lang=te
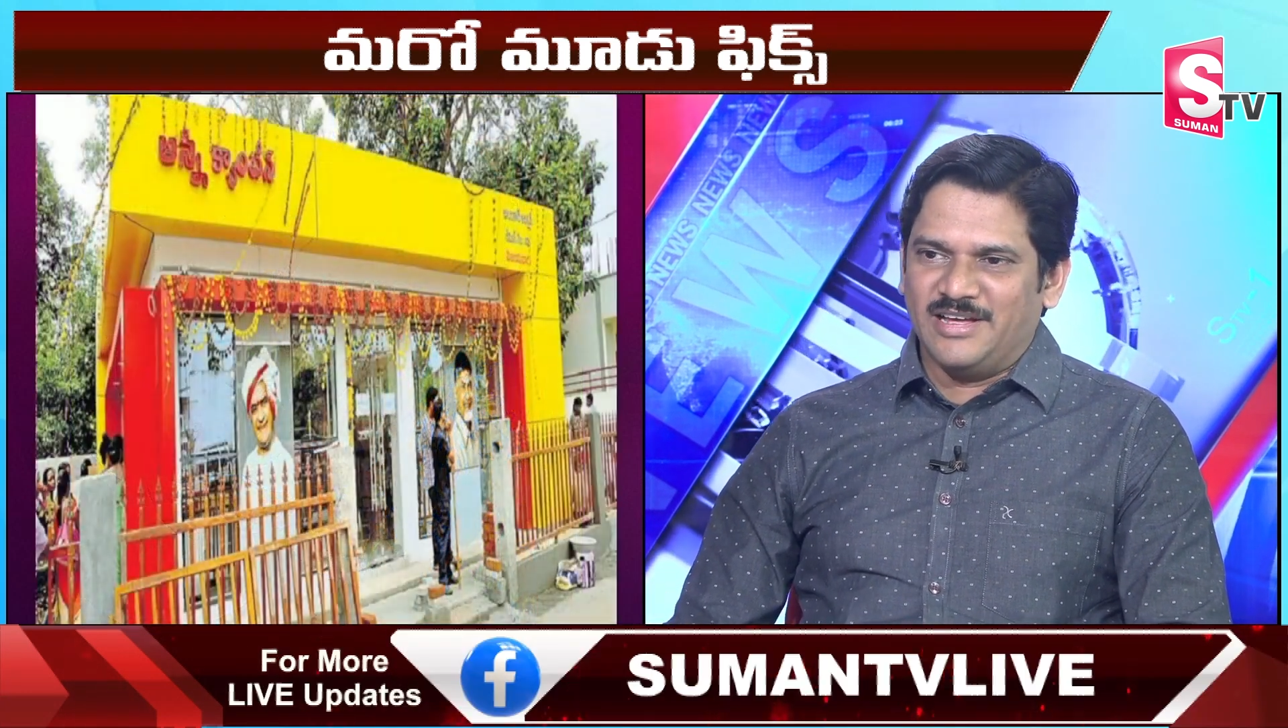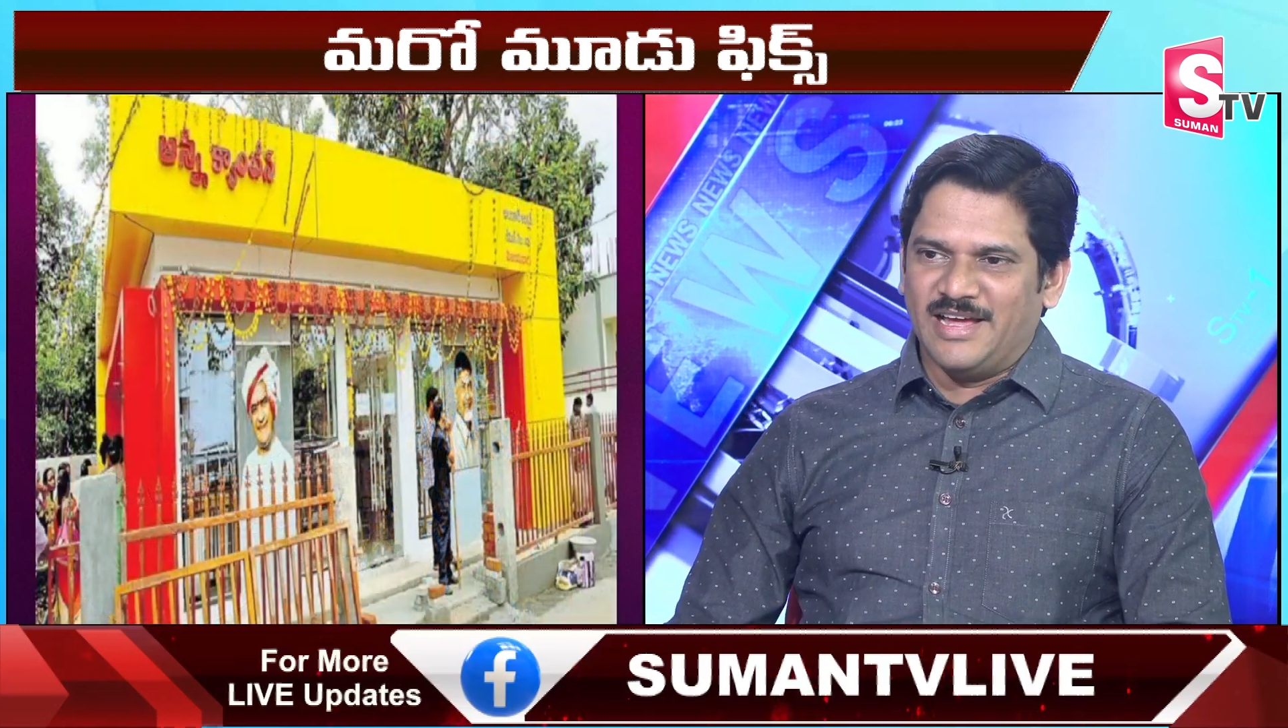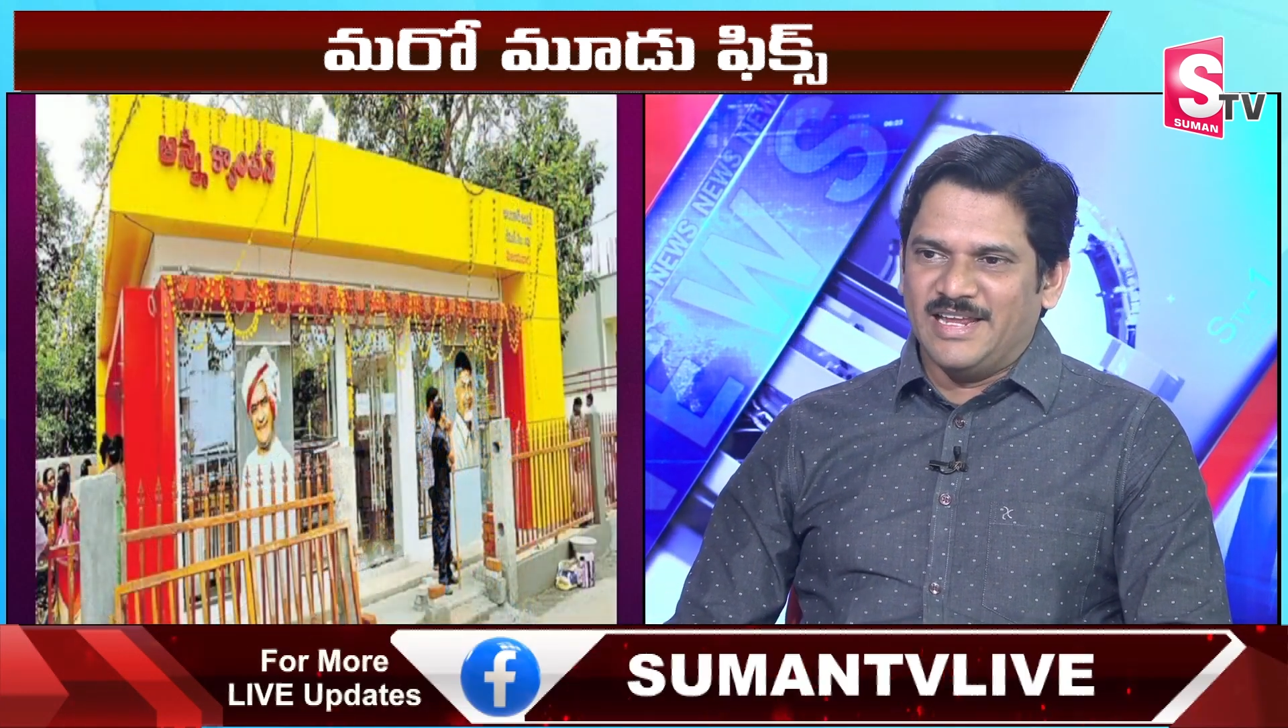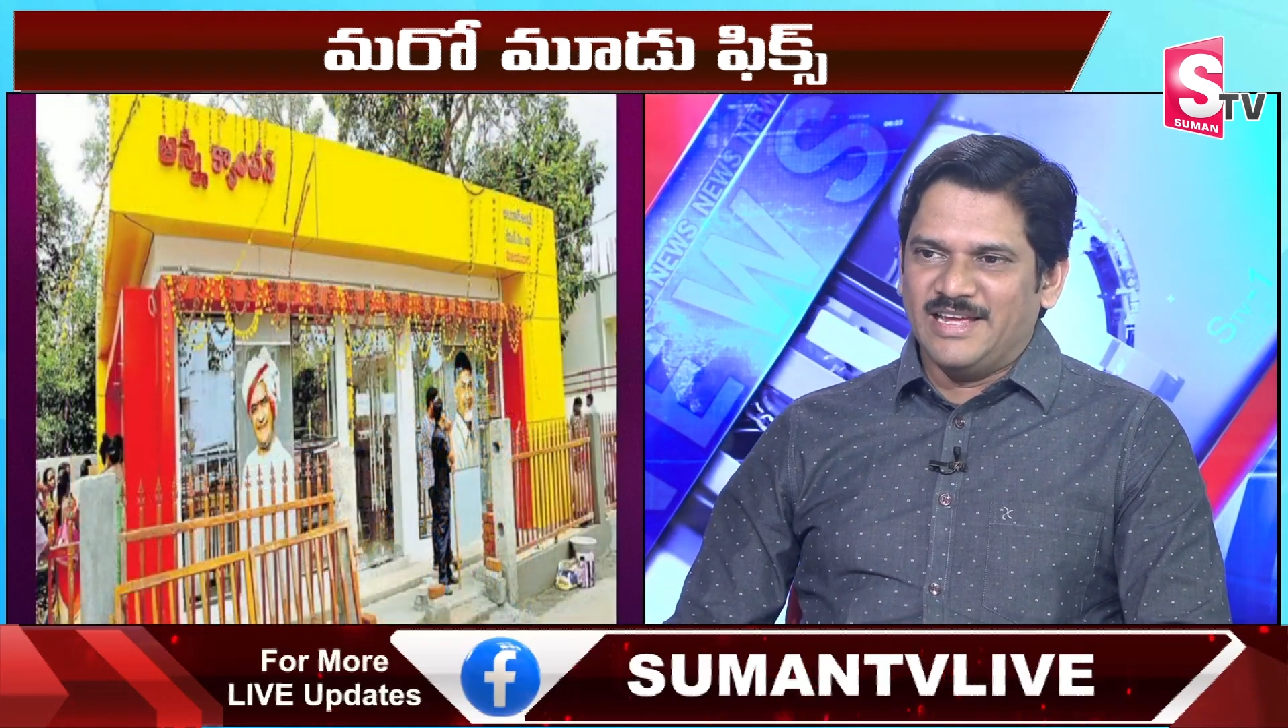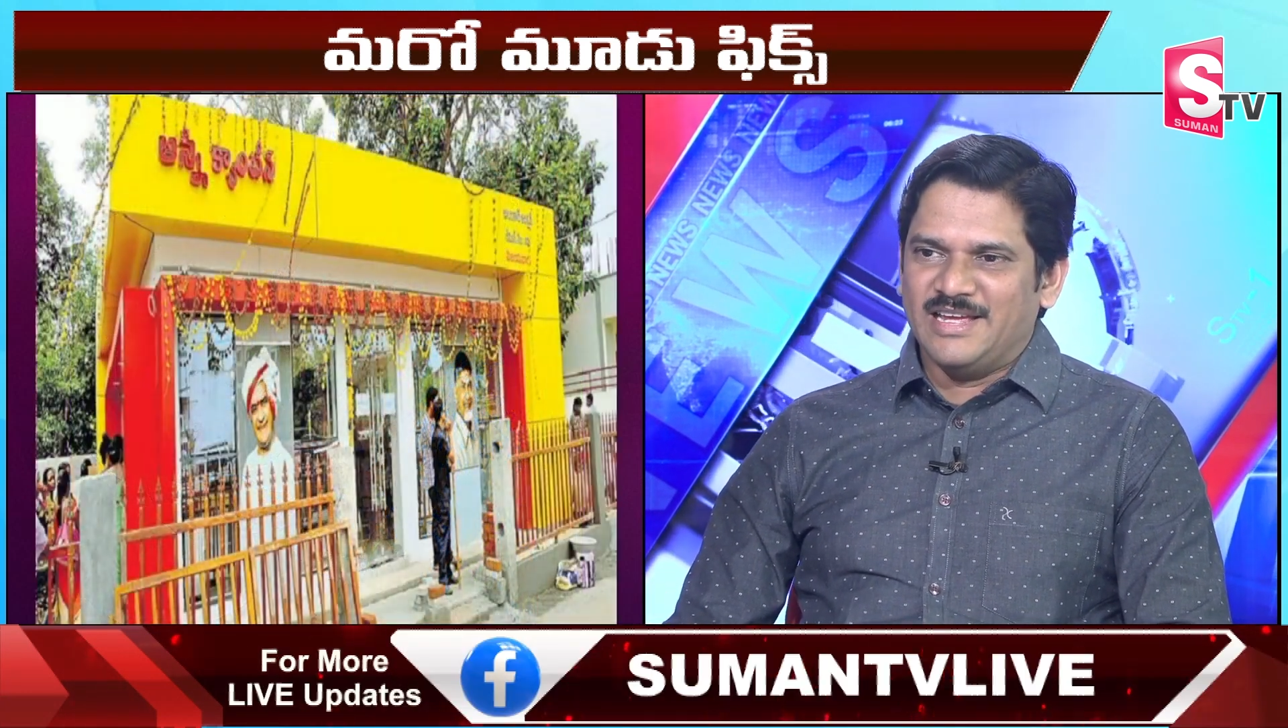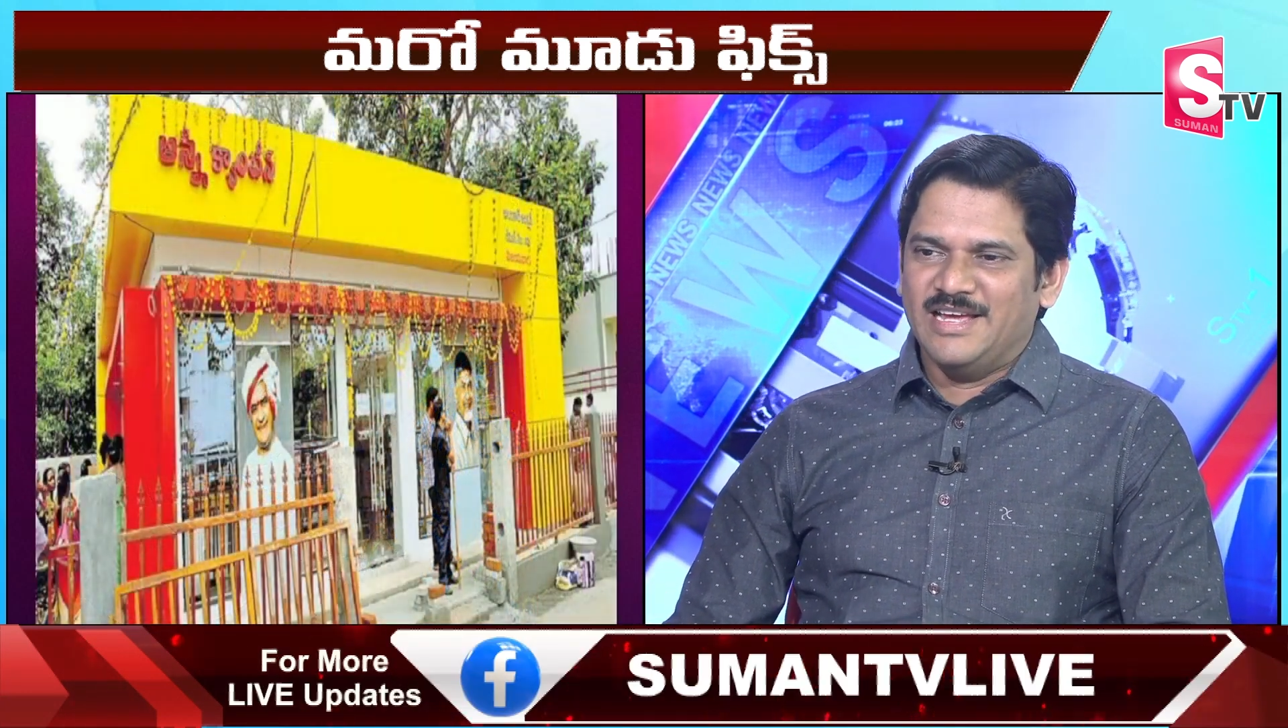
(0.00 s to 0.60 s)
కానీ